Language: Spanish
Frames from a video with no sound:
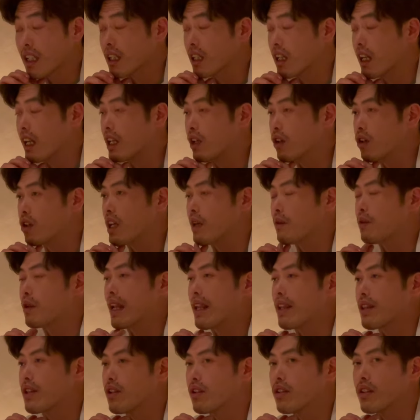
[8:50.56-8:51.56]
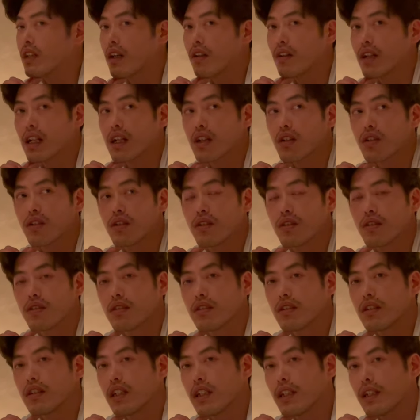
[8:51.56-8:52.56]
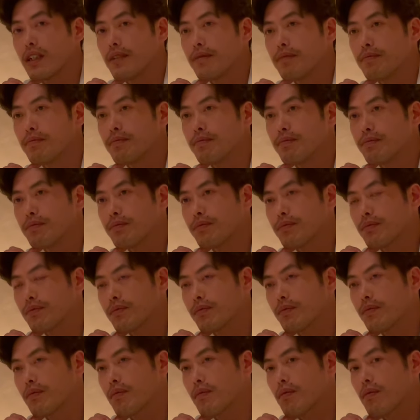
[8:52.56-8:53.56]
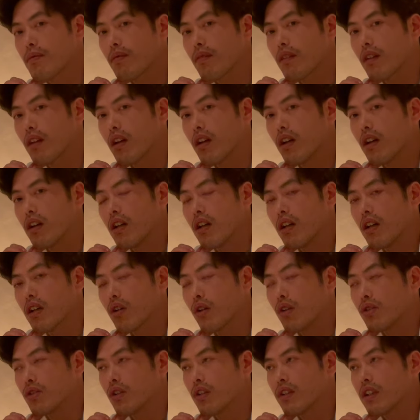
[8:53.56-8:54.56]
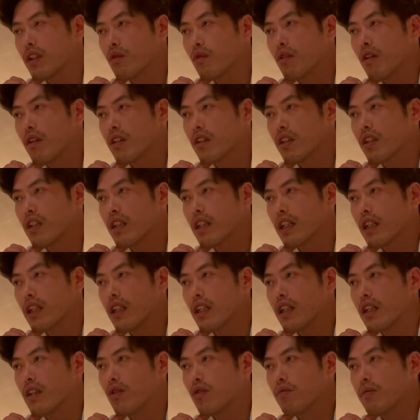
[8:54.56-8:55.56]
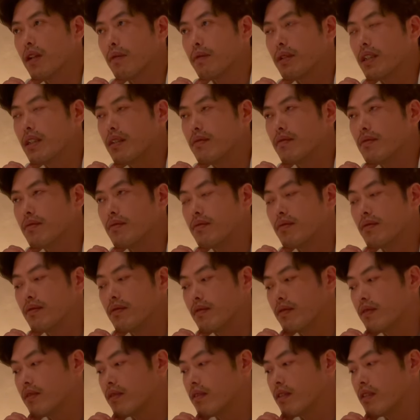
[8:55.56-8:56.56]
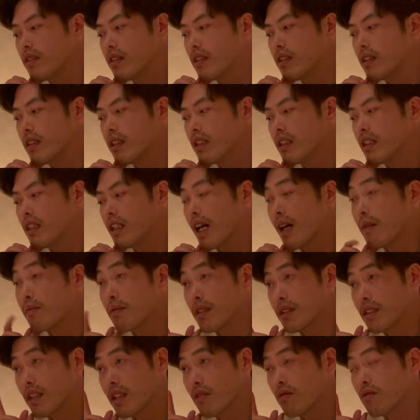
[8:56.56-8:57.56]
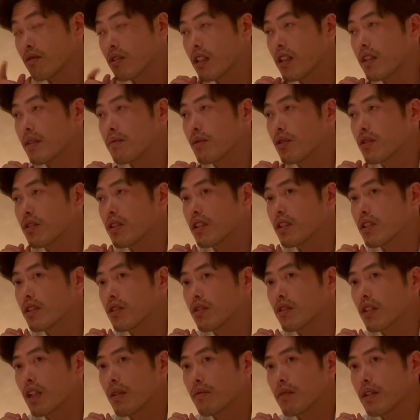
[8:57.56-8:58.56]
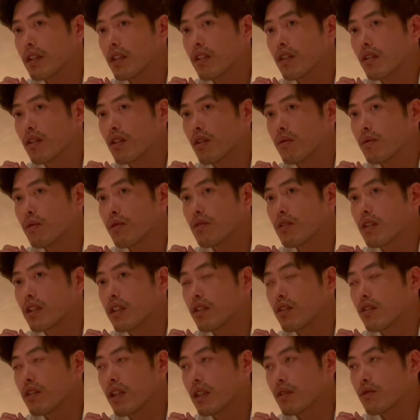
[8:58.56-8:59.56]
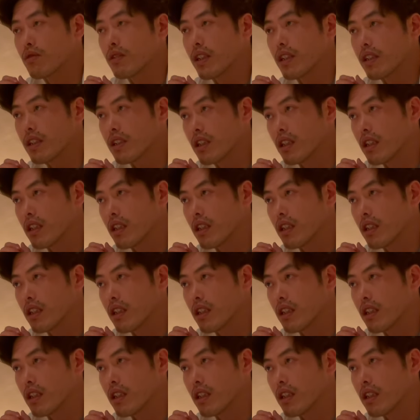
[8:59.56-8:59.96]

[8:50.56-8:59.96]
En colaboración ahora con, em, con Johnny Walker eh, Umami, eh, aparte del Kunka hemos hecho también como un trío de atunes,